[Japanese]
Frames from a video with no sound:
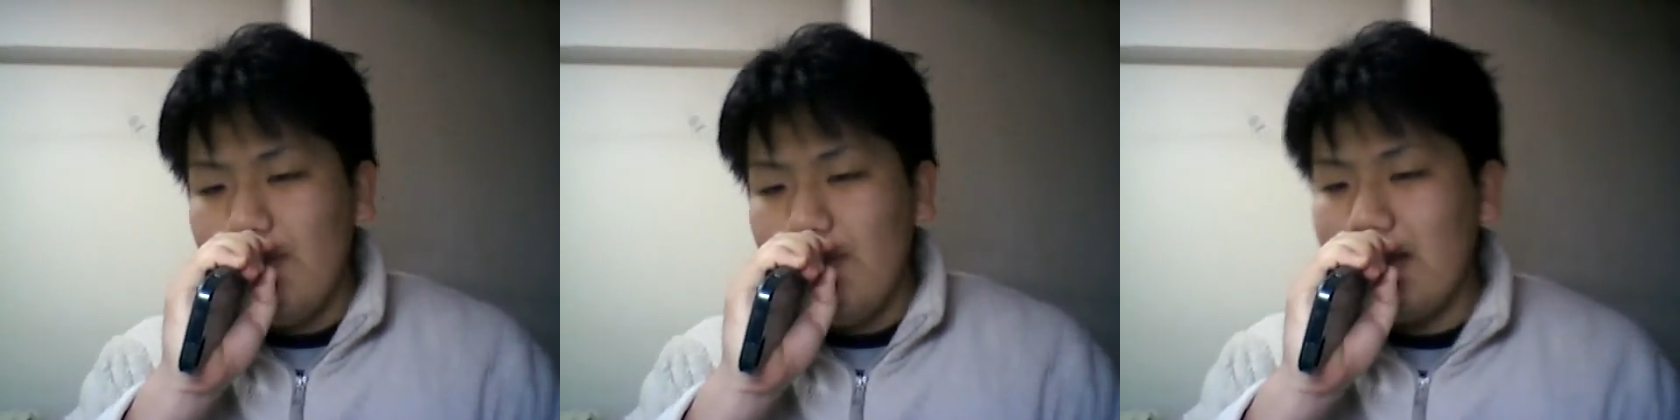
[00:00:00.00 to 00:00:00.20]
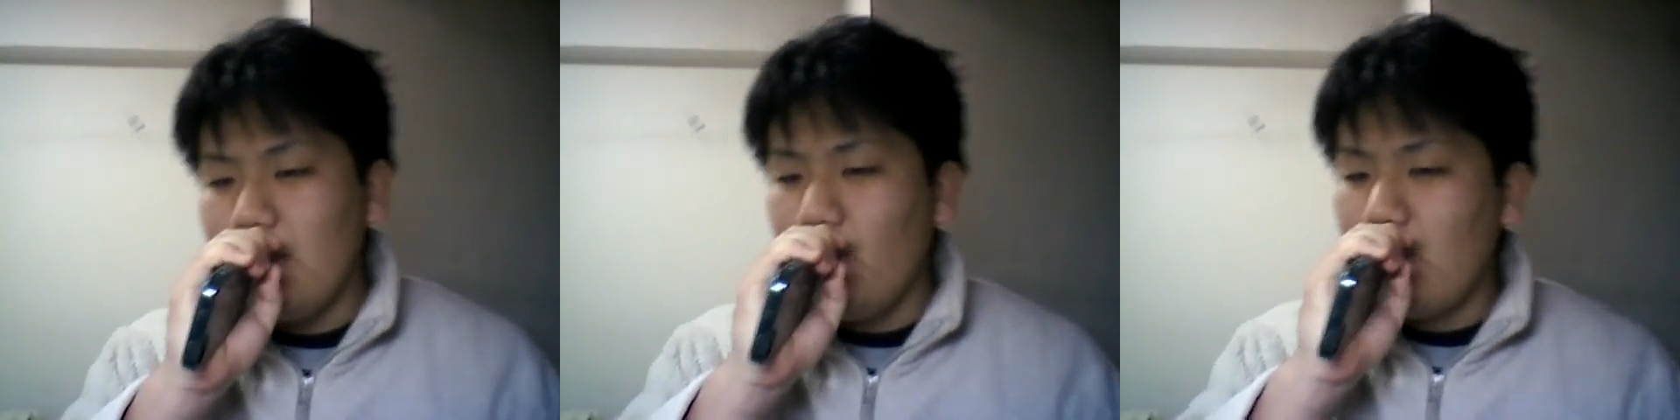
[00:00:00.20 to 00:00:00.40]

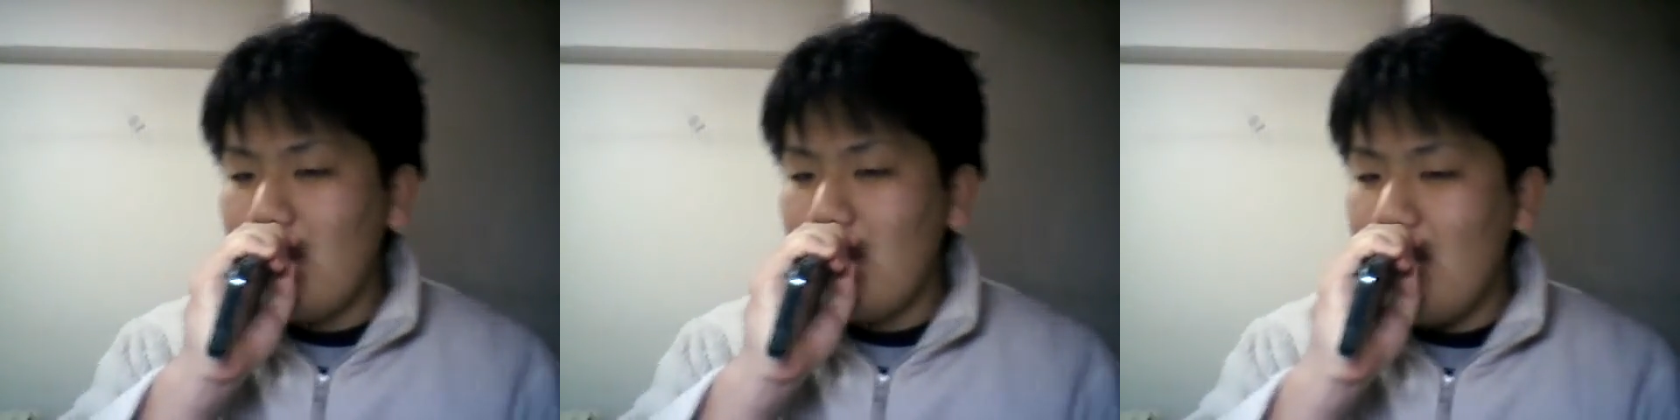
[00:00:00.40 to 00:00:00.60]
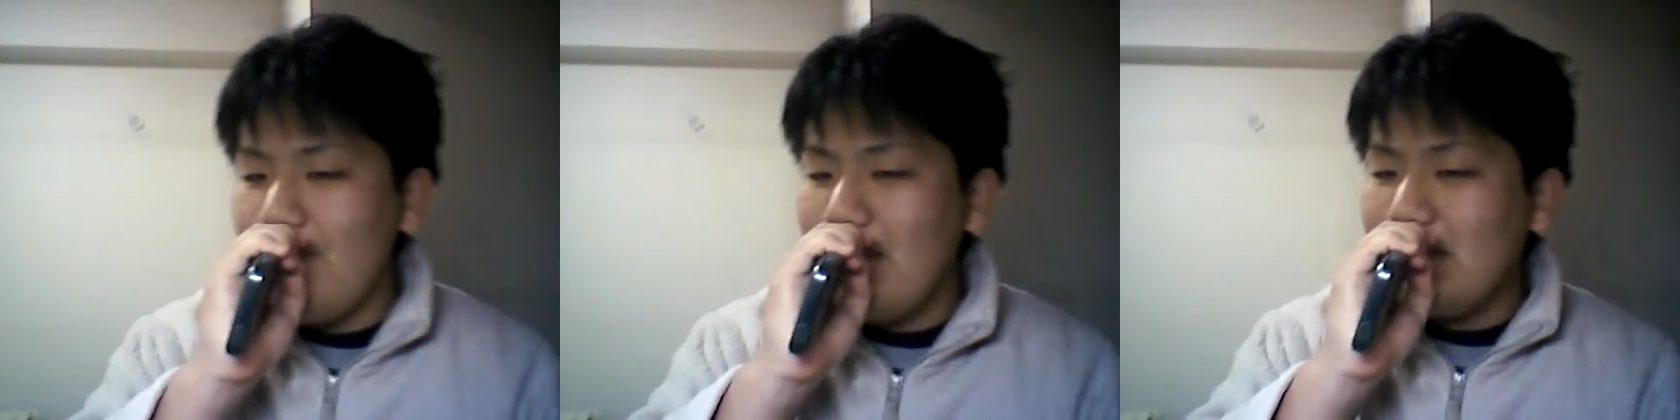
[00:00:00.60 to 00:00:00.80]
まだ、俺
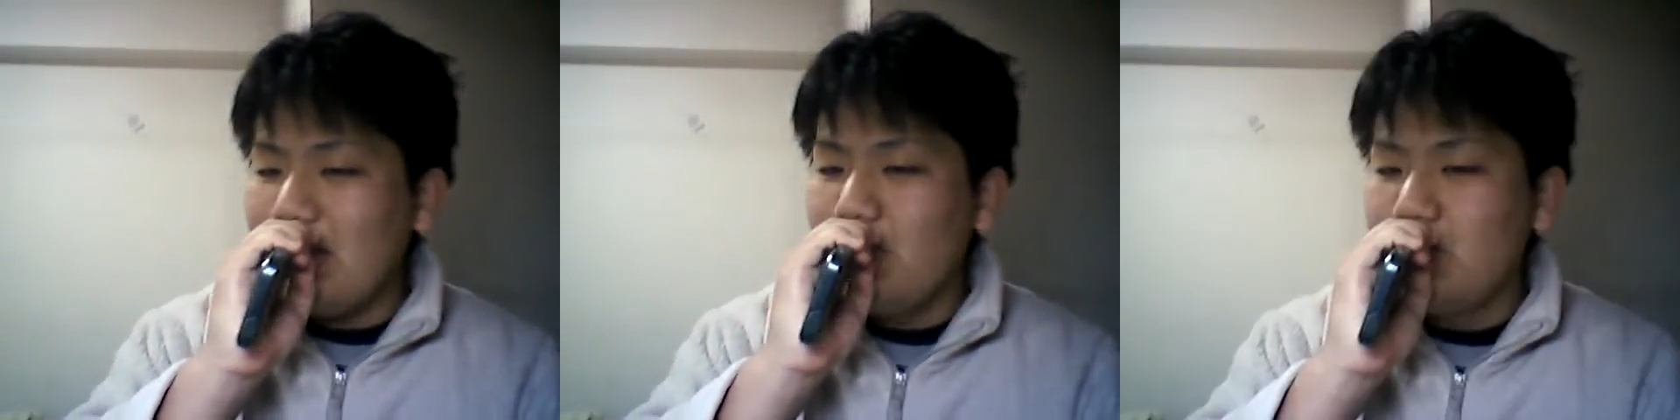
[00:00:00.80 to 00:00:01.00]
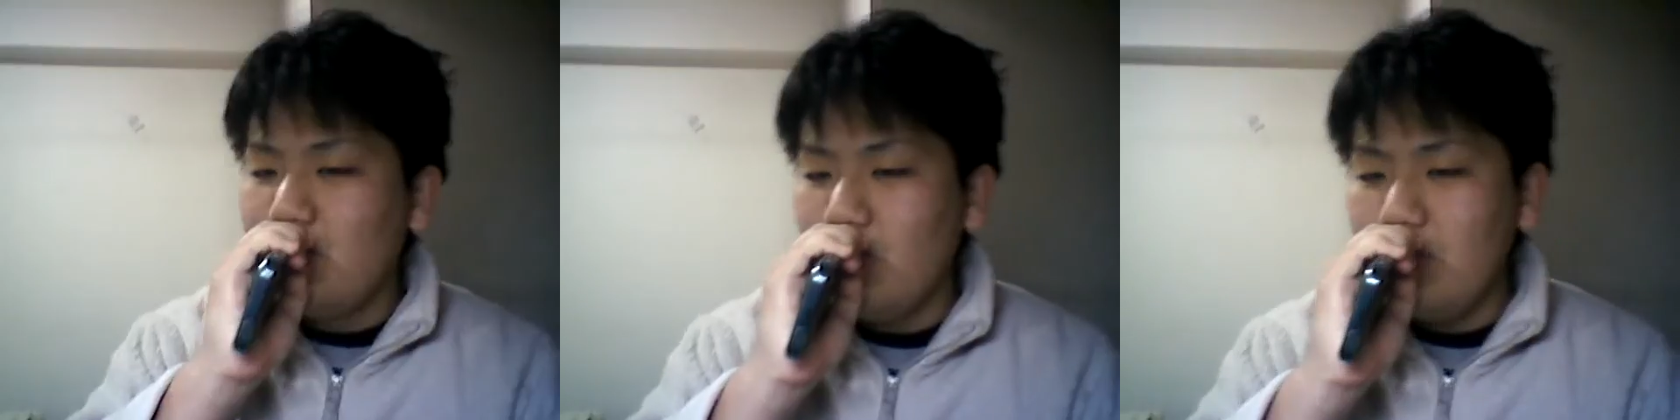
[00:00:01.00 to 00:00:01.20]
はまだ
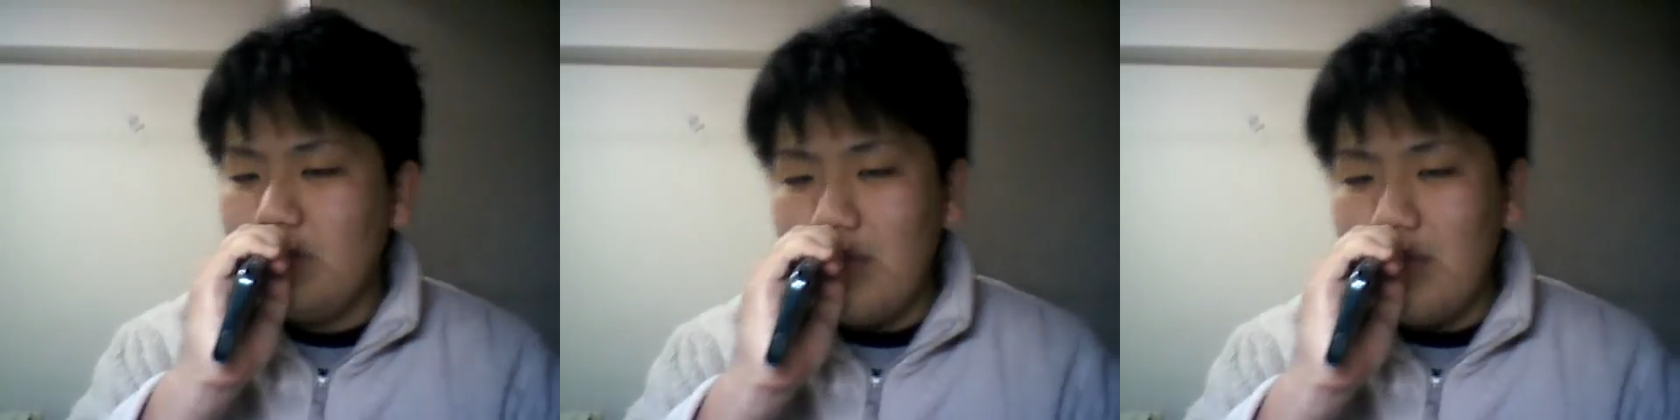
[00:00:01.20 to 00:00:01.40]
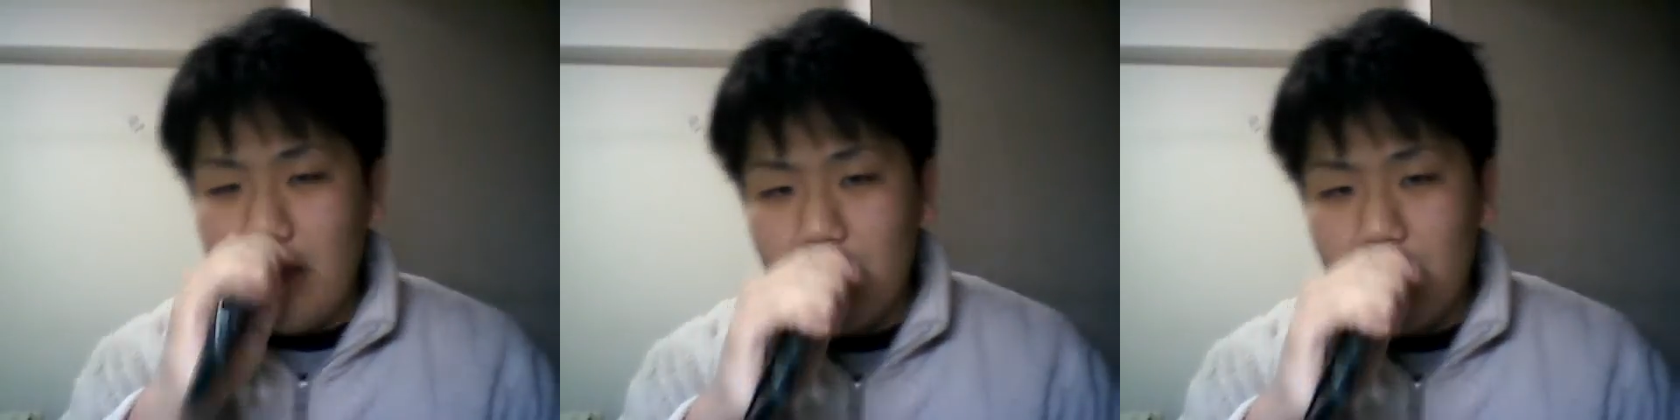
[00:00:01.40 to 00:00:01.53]
太って